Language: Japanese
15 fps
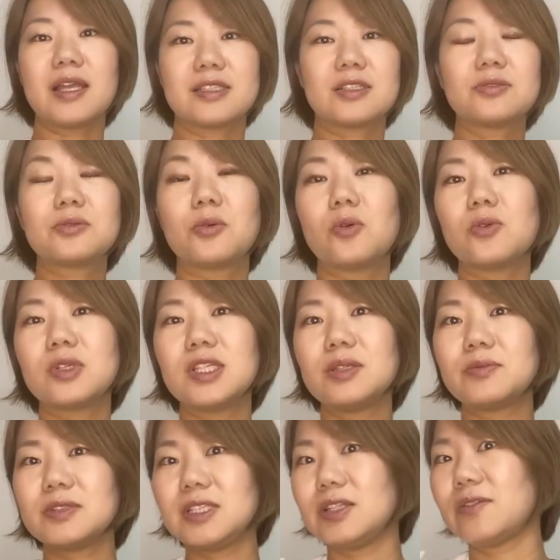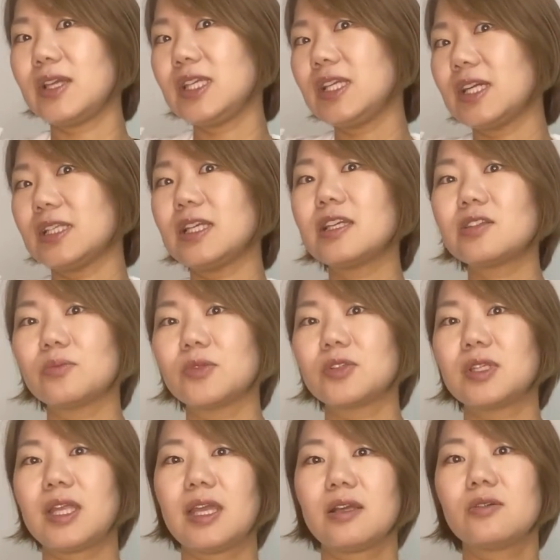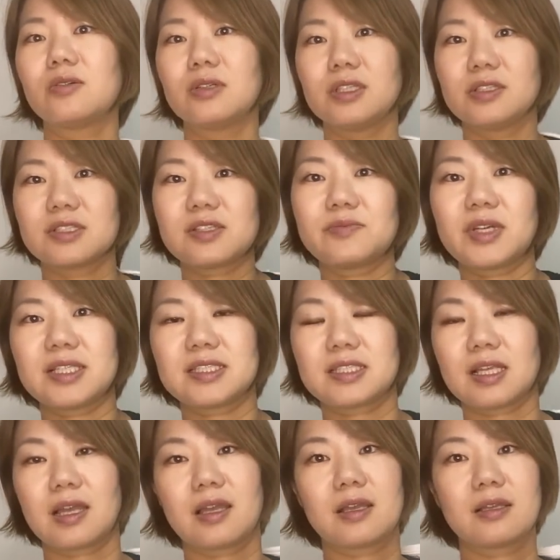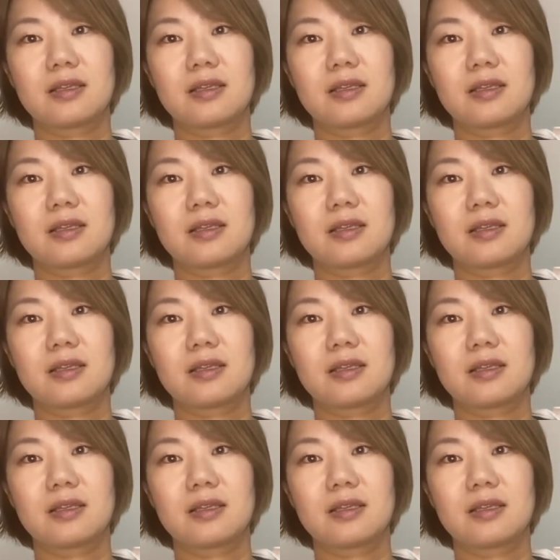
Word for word: ちょっとお気分にはいいかなと思って購入しました。